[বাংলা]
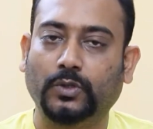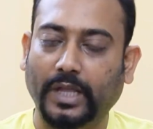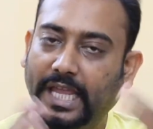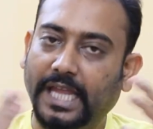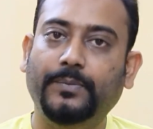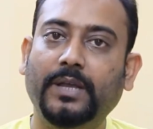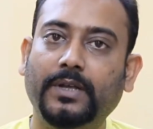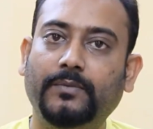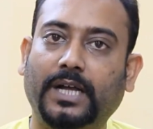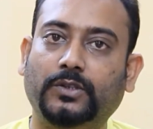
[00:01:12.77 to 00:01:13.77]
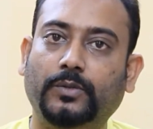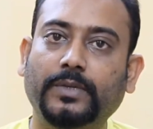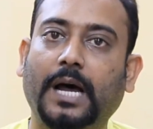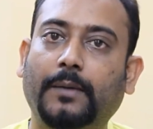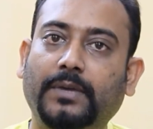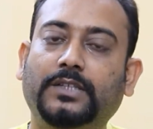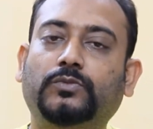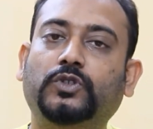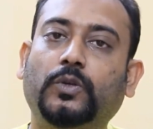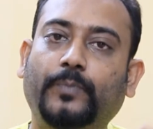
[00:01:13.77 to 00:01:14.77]
তো এনপিএম এর মাধ্যমে আমরা
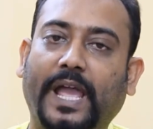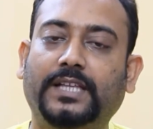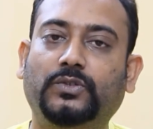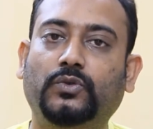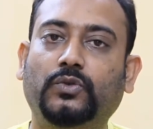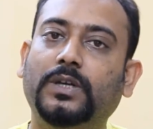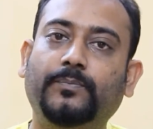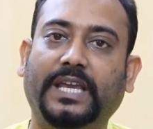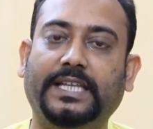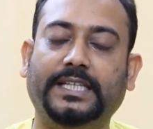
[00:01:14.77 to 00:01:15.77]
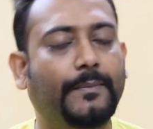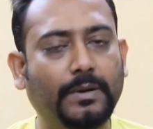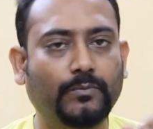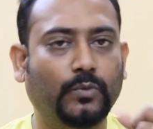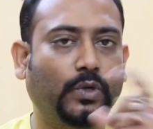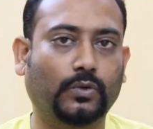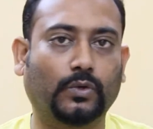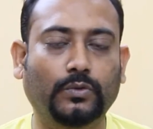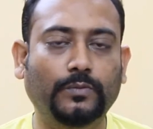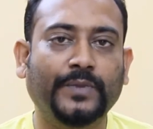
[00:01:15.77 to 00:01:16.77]
এই সমস্ত প্যাকেজগুলোকে পেয়ে যাই এবার মনে
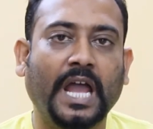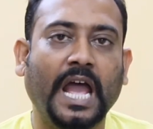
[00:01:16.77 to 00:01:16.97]
করুন